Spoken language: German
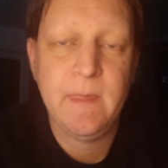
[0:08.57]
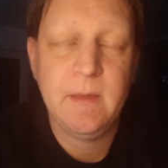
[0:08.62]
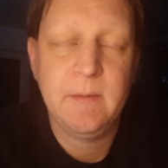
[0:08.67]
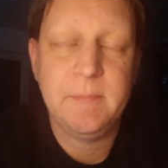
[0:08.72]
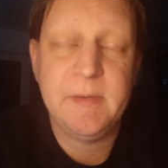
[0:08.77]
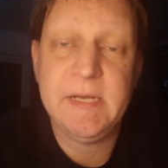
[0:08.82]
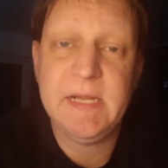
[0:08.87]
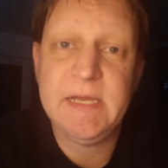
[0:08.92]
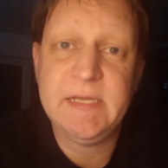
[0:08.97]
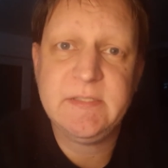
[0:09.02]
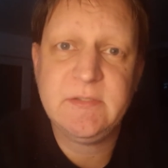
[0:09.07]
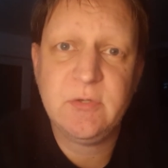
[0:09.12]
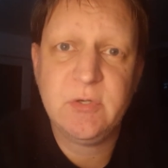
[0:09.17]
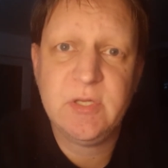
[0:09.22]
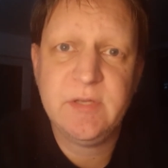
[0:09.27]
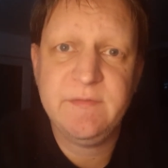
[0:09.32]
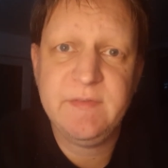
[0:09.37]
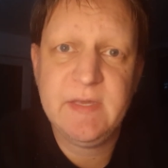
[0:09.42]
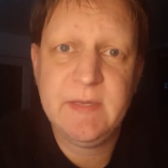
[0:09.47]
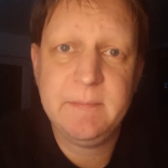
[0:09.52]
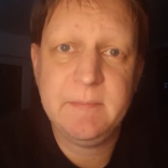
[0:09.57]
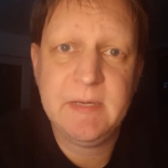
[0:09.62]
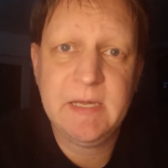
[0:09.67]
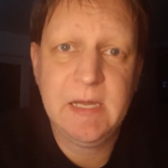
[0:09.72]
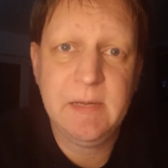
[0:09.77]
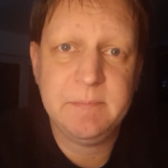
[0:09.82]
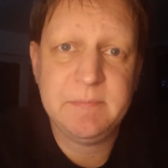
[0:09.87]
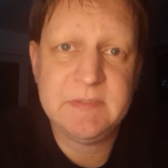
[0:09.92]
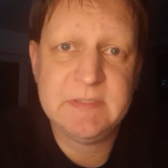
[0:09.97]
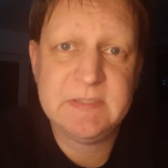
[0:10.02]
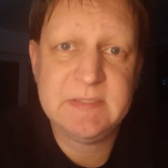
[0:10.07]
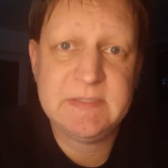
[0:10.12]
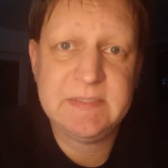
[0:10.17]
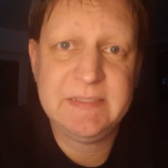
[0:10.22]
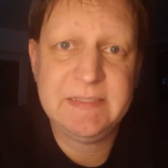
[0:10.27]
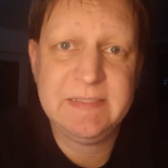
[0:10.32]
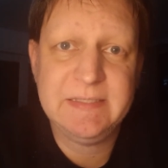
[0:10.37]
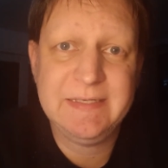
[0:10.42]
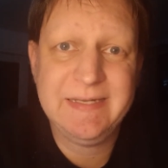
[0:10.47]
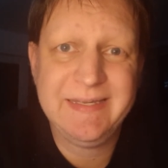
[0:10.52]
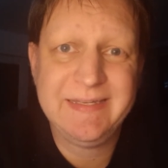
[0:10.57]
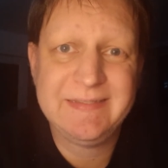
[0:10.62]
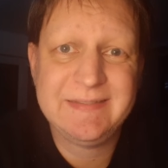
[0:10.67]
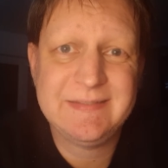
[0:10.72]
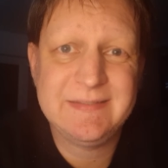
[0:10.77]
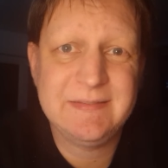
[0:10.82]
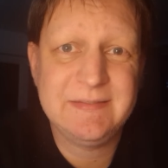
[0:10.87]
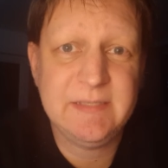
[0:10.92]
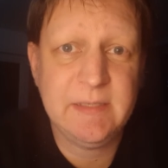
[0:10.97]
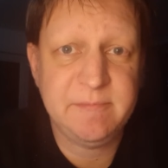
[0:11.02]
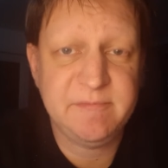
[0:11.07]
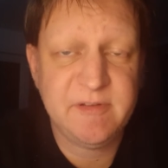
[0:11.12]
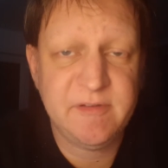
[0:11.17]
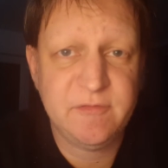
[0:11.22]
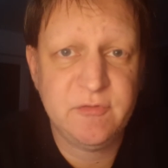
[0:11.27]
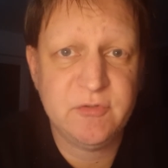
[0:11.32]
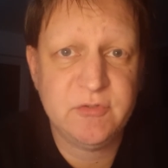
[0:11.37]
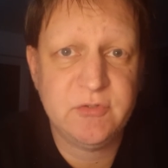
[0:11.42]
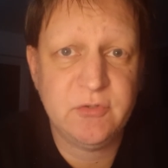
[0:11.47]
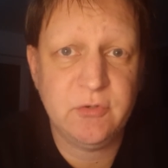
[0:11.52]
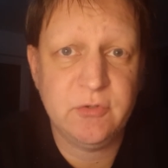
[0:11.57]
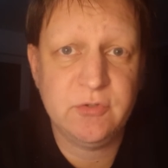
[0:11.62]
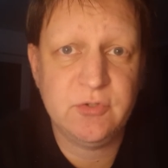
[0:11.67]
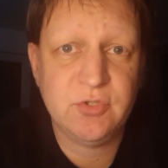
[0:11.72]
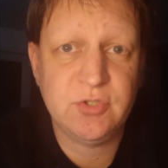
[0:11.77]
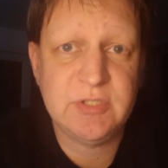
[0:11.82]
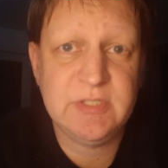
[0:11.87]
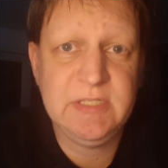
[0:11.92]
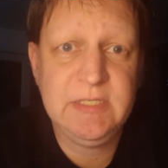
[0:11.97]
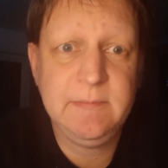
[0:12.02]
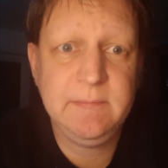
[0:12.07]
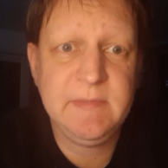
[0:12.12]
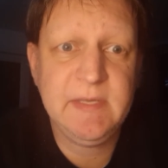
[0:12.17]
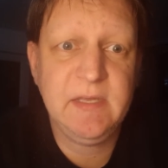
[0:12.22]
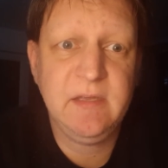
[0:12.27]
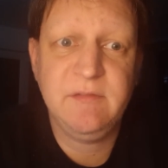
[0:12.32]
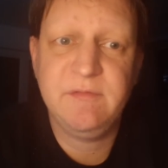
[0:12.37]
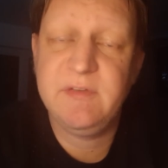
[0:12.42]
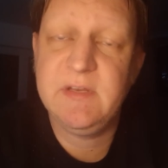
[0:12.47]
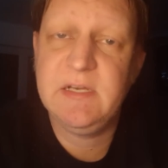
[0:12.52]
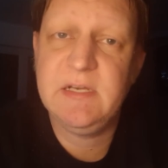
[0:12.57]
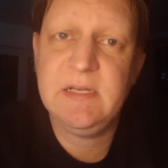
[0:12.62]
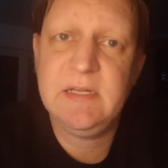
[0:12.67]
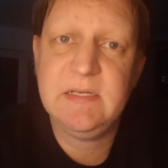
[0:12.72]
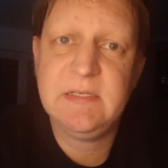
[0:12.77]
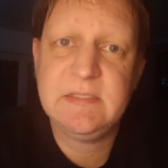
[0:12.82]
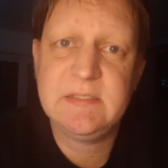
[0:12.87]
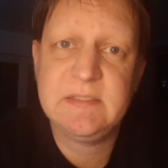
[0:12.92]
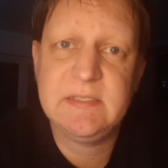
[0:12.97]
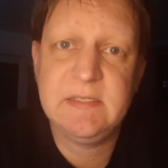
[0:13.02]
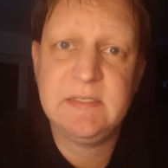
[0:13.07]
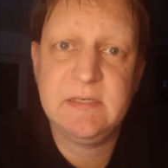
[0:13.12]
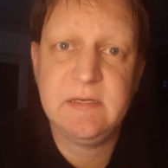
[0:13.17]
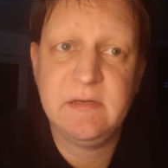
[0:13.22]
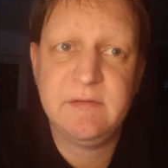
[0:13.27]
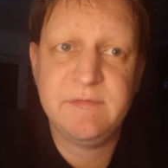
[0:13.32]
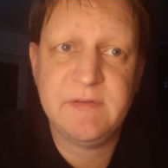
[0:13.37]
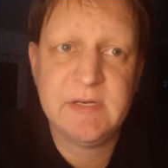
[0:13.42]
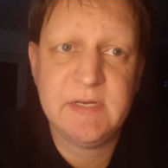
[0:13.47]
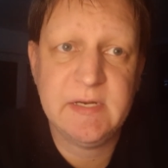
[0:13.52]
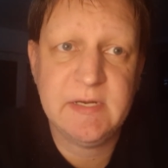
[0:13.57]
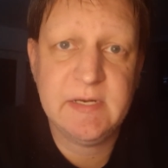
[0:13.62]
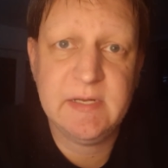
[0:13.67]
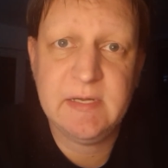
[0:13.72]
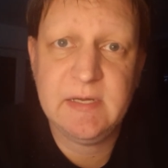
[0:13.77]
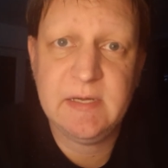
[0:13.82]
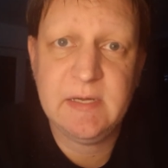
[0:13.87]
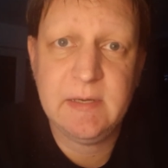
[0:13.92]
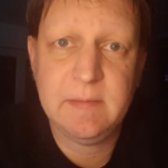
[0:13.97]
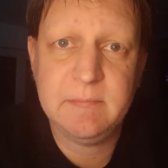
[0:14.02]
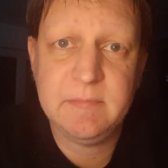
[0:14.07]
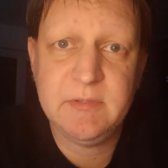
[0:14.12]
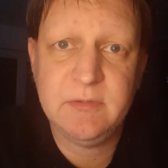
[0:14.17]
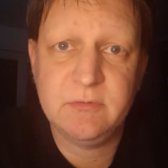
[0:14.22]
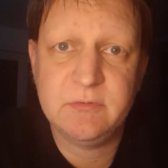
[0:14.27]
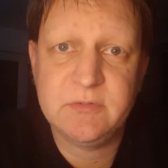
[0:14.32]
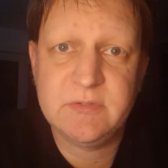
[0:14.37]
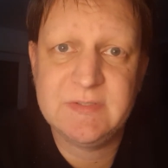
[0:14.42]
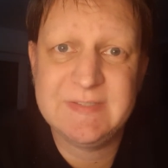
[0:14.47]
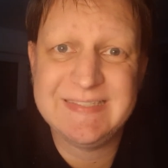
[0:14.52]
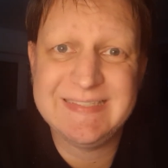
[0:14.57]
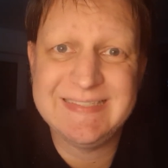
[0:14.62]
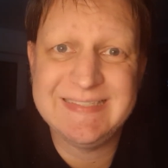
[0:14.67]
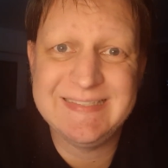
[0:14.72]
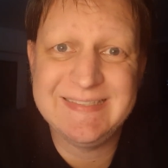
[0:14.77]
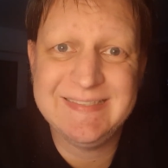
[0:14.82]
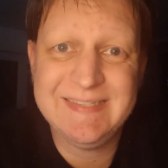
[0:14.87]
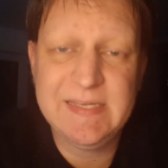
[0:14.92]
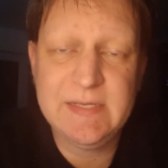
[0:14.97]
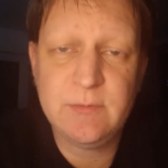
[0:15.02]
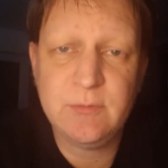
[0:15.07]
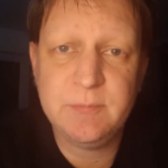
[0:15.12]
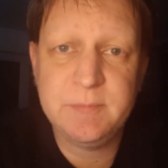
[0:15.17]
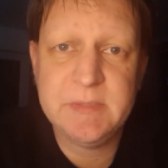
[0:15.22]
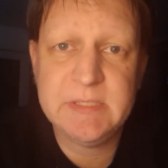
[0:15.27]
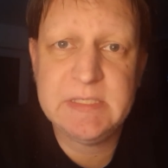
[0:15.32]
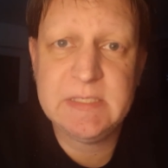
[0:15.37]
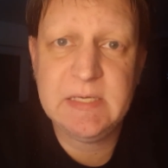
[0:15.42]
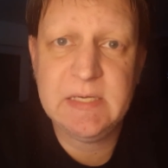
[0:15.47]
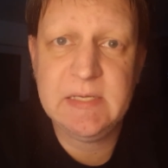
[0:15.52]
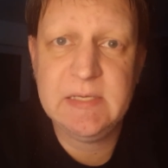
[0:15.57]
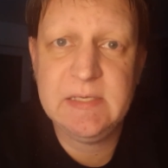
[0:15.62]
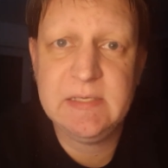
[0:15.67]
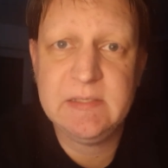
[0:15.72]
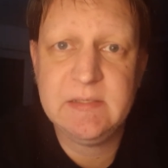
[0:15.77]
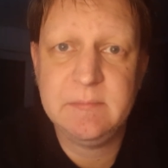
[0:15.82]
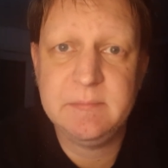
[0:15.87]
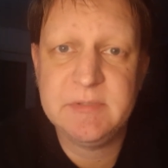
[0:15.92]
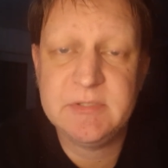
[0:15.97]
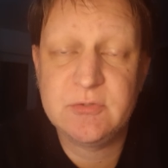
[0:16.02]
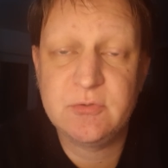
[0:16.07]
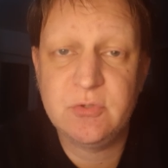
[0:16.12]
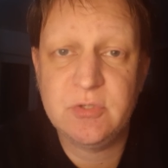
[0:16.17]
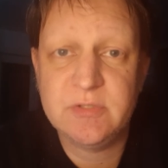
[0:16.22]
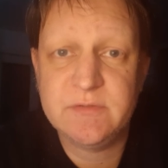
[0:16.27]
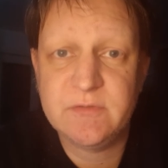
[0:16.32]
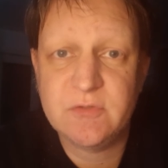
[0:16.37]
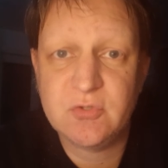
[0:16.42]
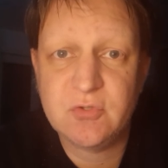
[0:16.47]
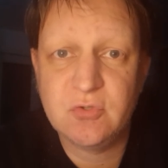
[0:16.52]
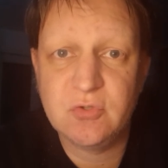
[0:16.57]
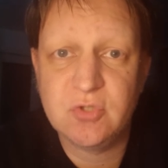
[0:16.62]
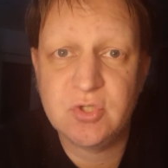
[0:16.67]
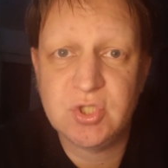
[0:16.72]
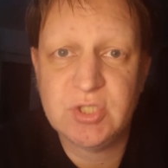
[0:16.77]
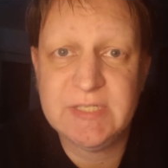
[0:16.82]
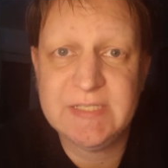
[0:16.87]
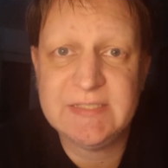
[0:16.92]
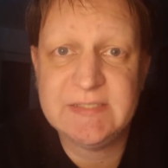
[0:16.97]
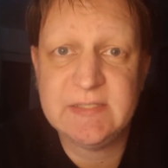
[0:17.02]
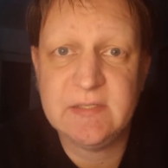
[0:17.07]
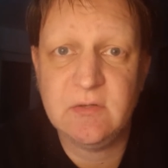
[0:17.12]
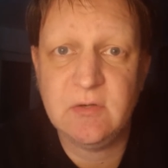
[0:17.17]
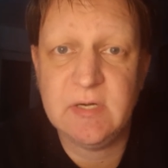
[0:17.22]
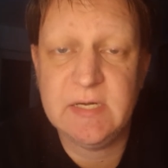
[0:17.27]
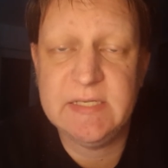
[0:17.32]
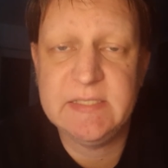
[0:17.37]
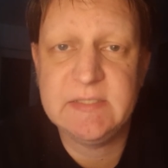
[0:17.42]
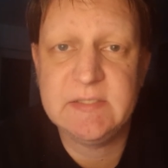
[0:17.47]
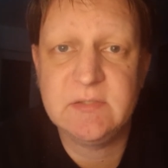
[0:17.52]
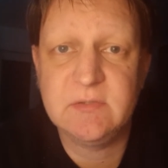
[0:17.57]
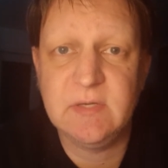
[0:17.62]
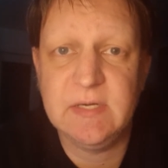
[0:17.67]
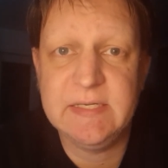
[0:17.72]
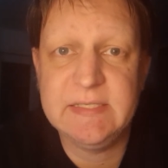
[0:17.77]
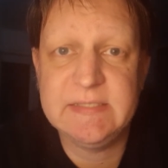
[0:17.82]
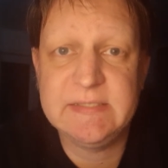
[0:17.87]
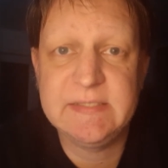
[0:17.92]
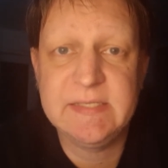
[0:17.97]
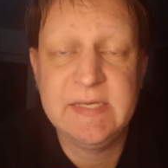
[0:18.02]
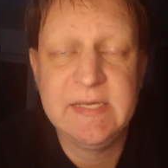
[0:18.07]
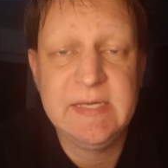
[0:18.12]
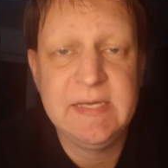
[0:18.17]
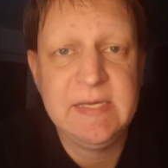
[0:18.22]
Bei der Eishockey-WM gab es den nächsten Dämpfer fürs deutsche Team gegen Finnland. Den Titelverteidiger haben die Jungs sehr gut mitgehalten. Bis kurz vor Schluss stand es da noch 1 zu 1.